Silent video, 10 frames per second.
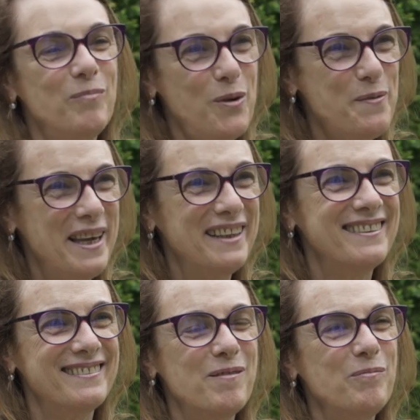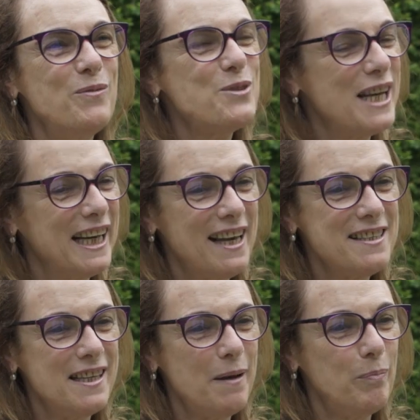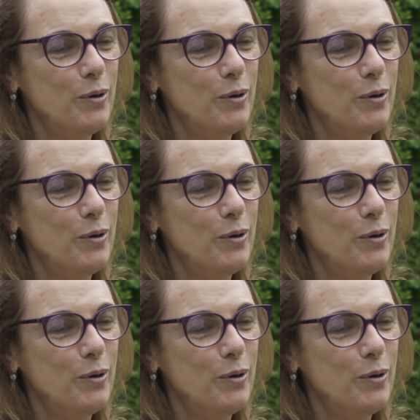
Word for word: Bienvenida. Muchas gracias